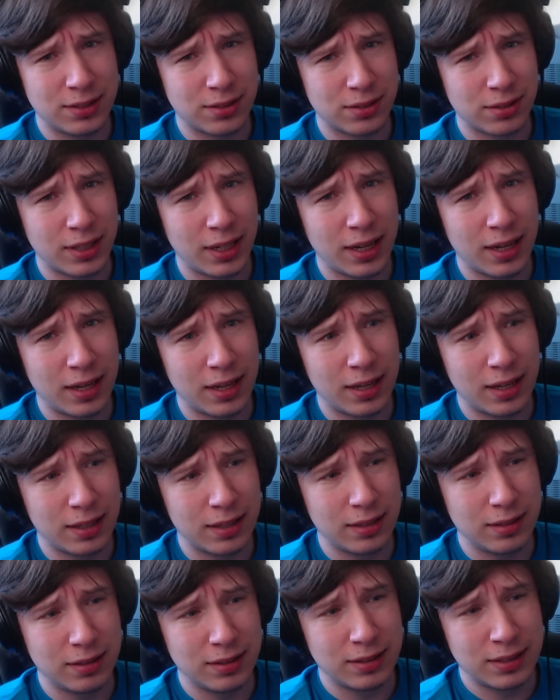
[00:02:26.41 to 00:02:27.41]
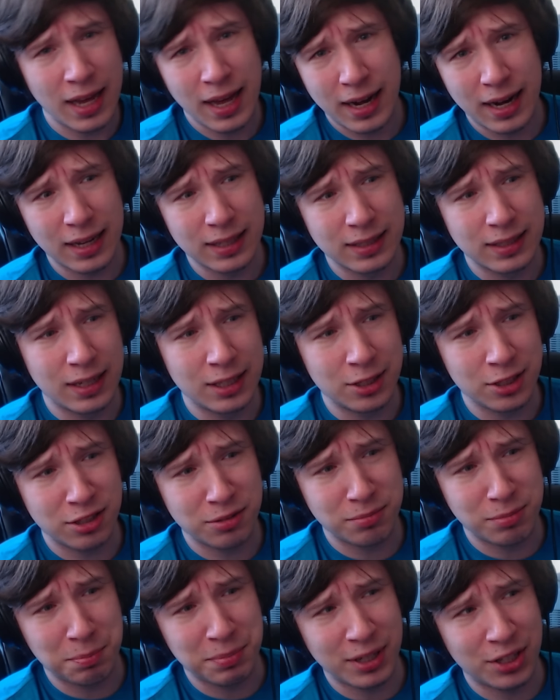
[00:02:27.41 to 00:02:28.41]
co nie da radę,
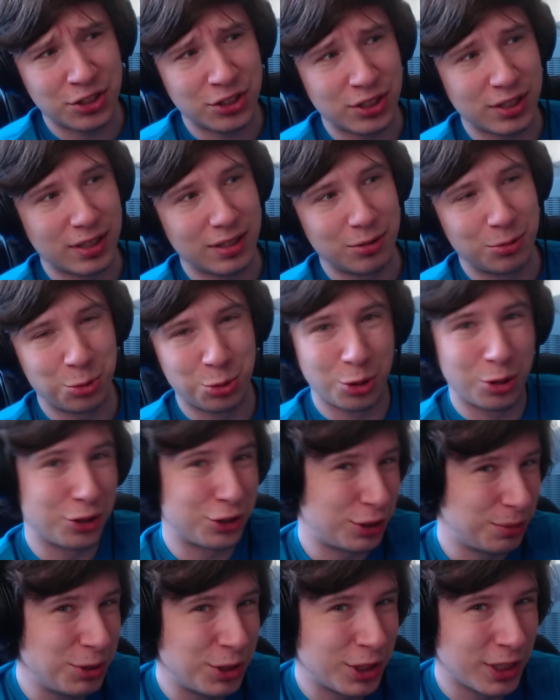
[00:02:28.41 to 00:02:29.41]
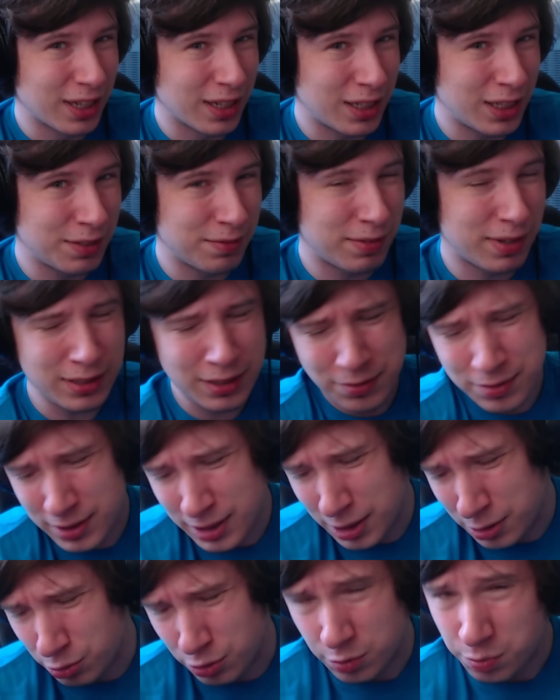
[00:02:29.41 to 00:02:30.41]
tylko po pierwsze dużo gorzej mi się nagrywa ze
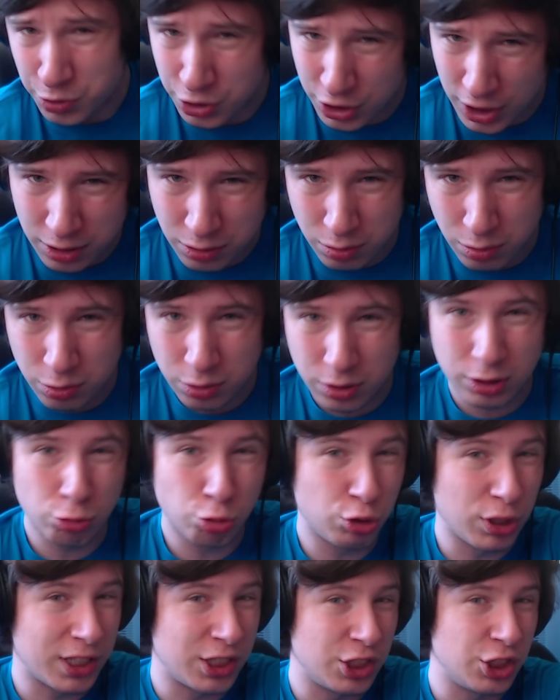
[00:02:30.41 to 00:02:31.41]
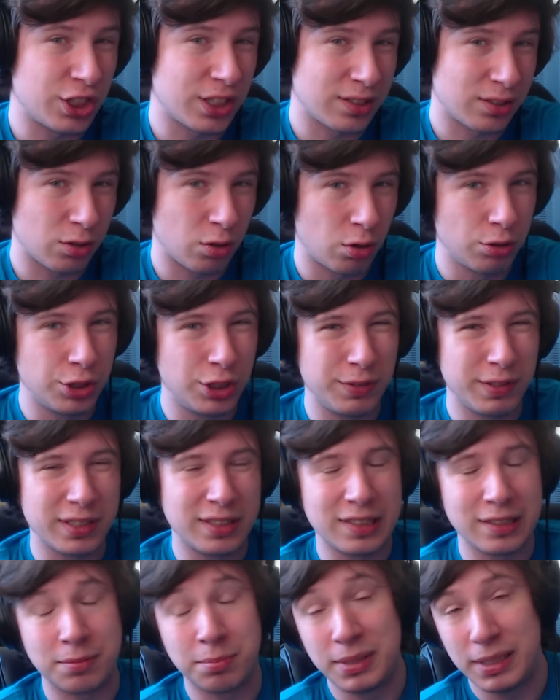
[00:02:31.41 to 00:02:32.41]
względu sprzętu, który już jakiś czas chodzi,
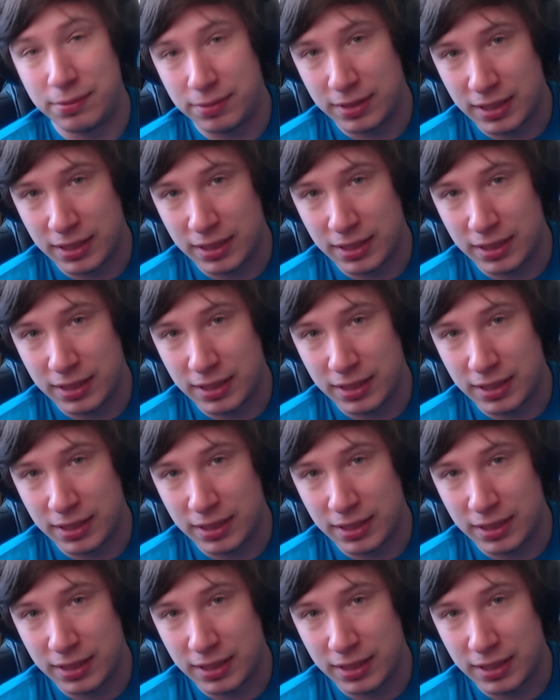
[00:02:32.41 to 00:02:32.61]
więc jest mniej,